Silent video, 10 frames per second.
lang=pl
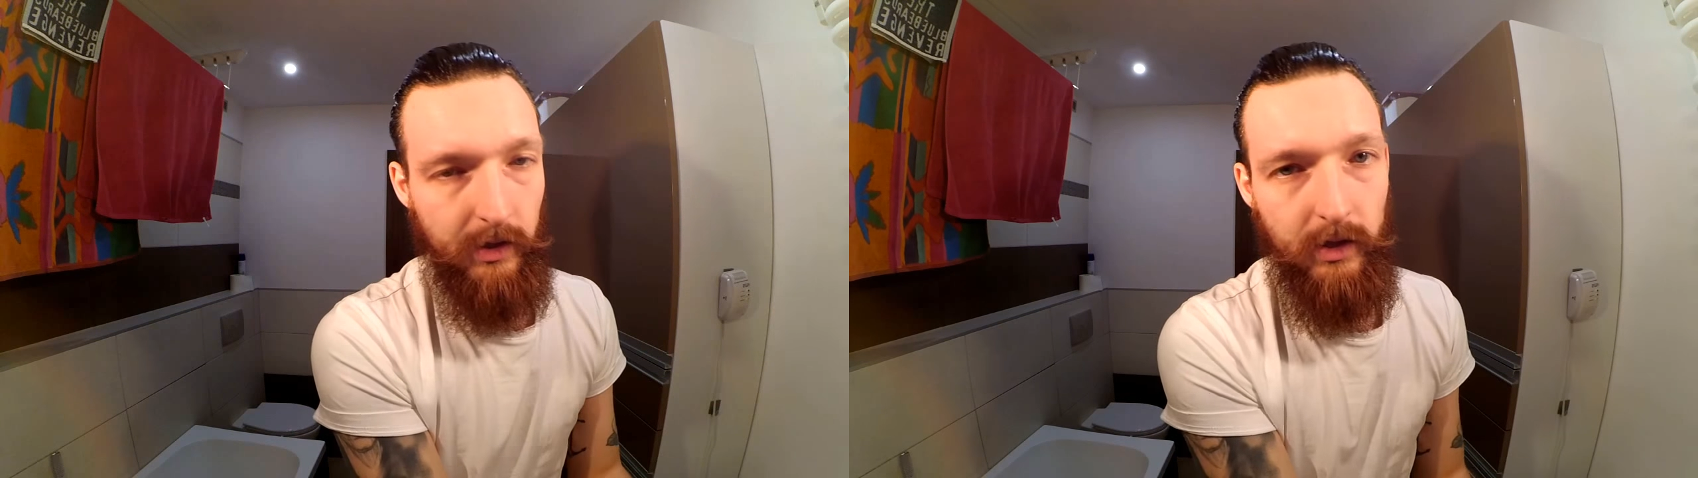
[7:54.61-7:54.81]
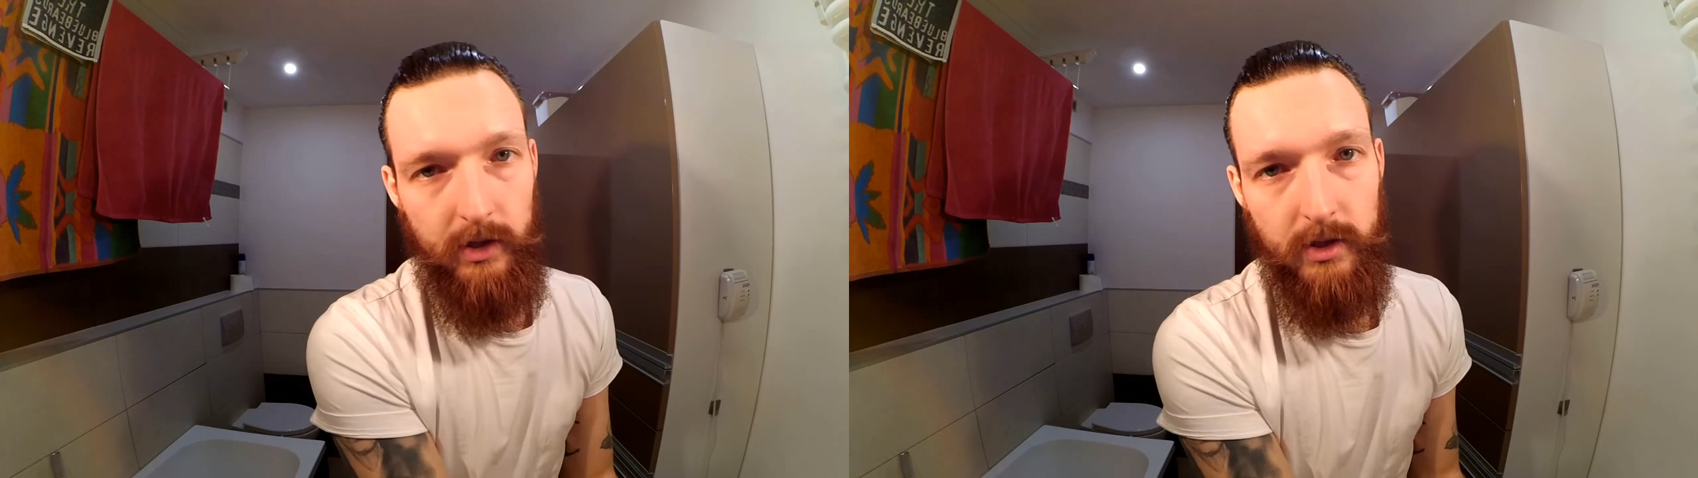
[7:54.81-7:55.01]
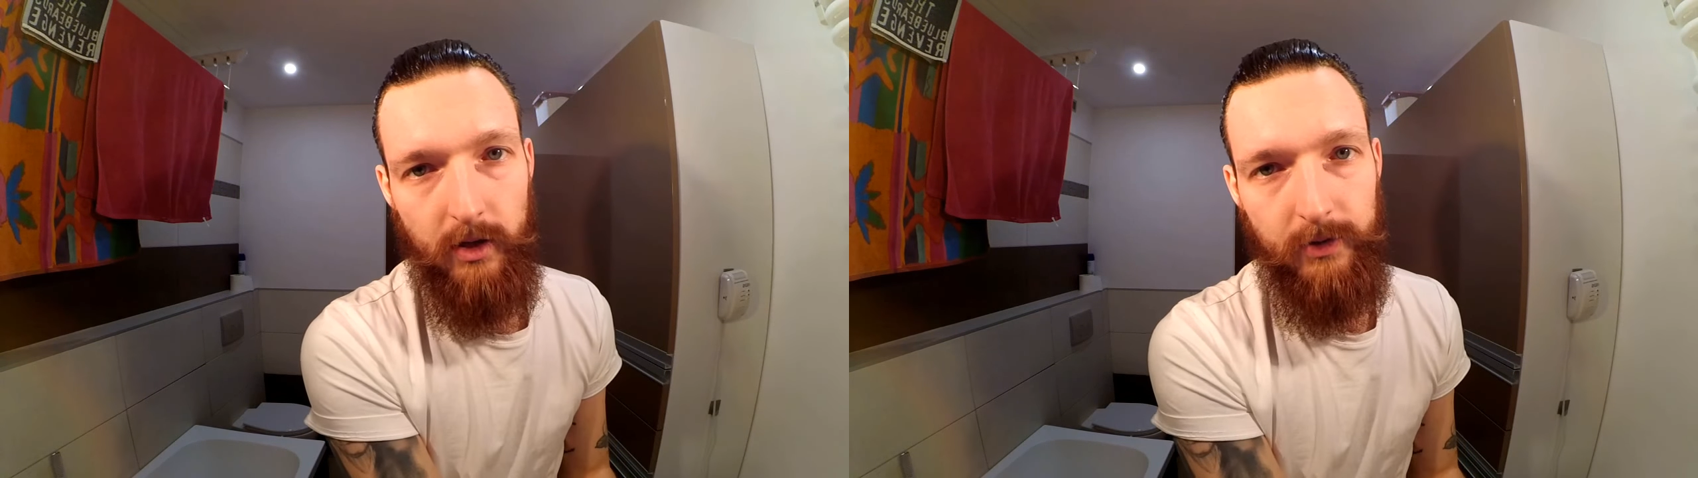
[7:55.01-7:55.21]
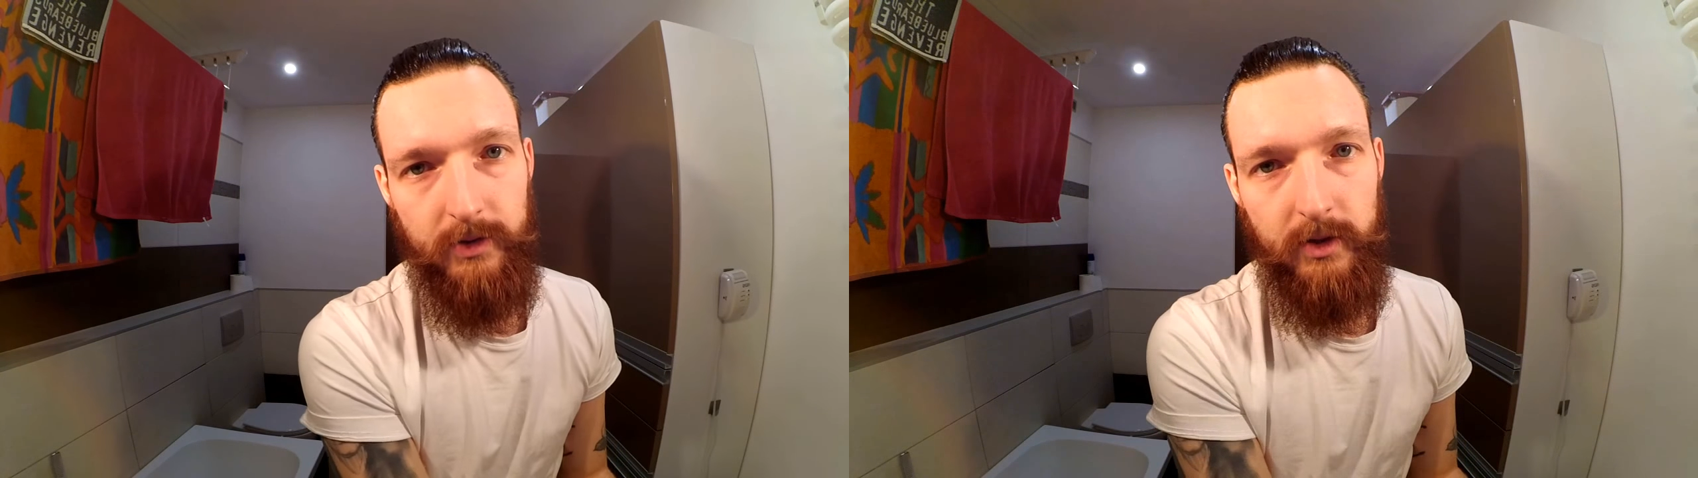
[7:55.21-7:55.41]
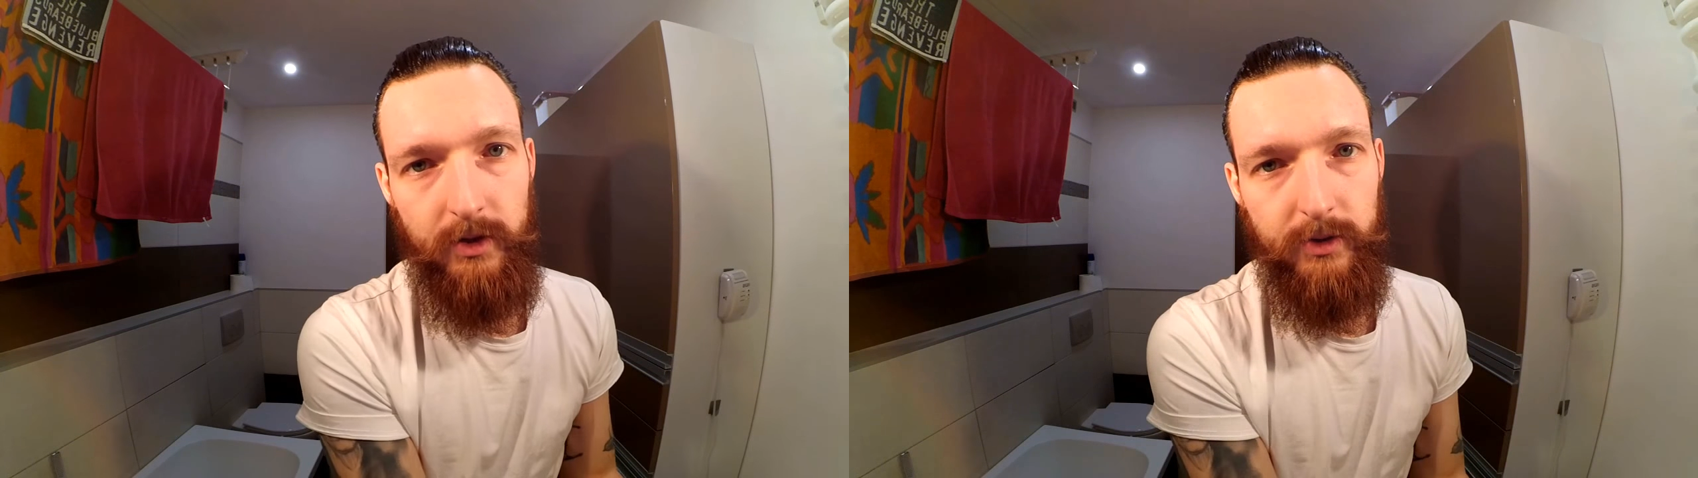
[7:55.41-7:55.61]
I co?
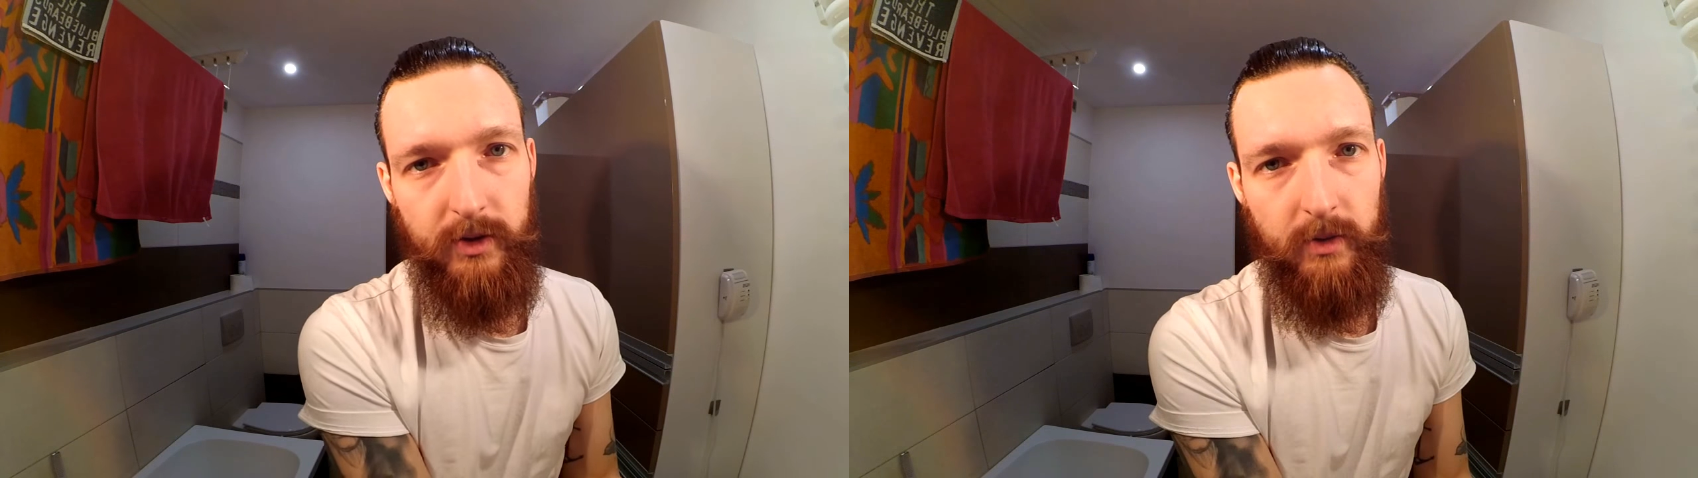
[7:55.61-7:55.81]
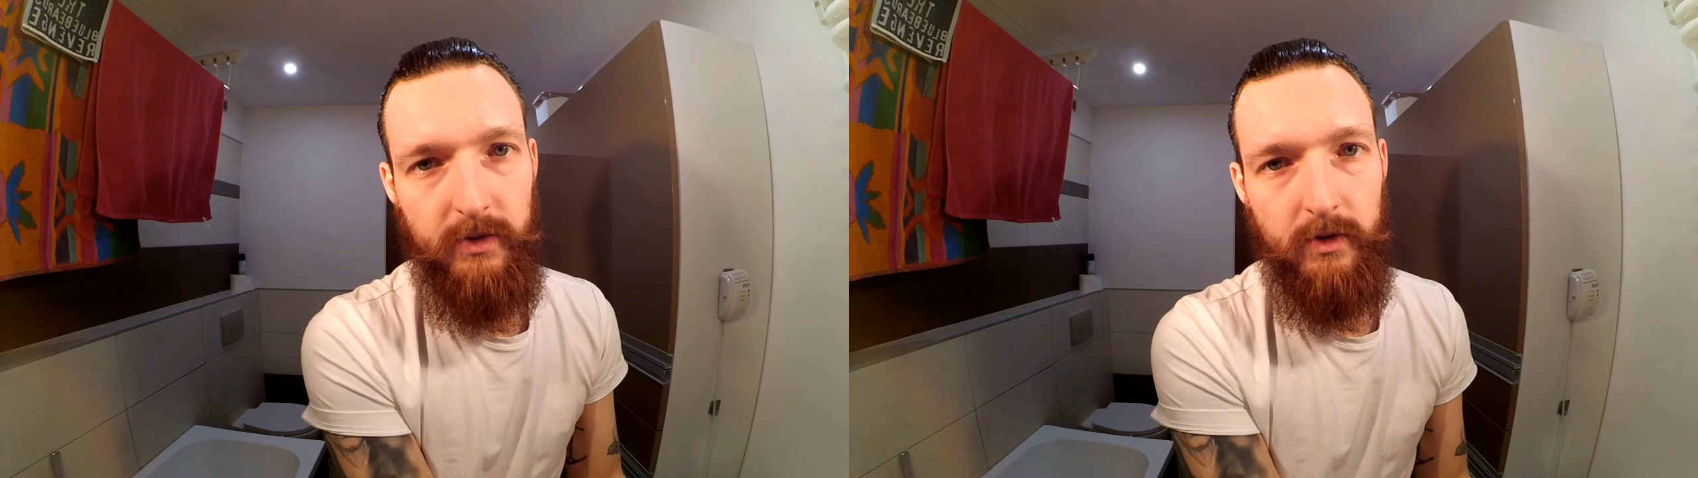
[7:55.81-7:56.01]
Stylizujemy